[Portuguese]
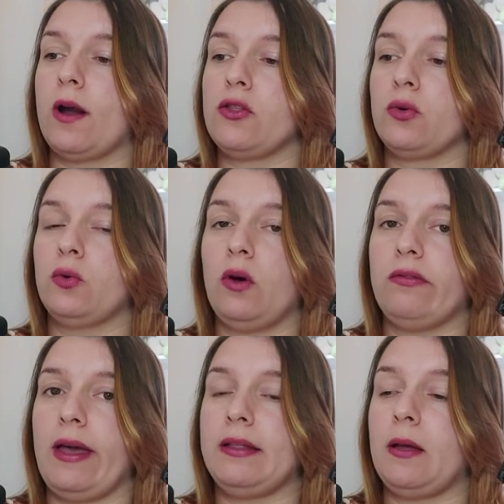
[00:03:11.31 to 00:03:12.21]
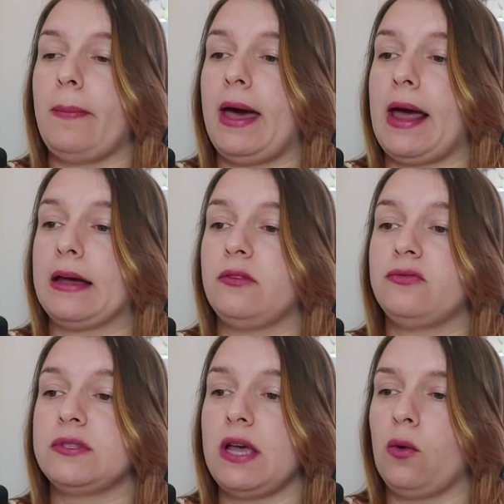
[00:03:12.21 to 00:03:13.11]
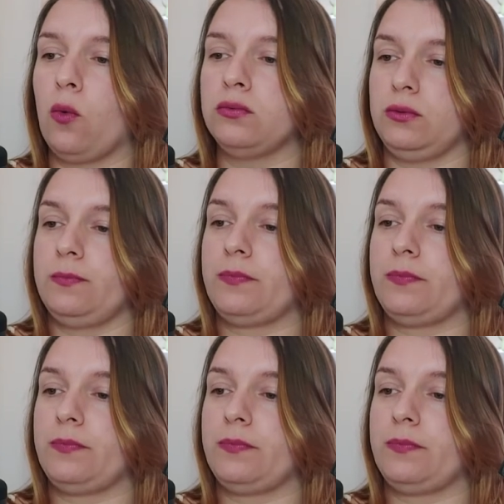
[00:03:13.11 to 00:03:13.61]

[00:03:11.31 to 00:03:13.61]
artigo 90, parágrafo 2.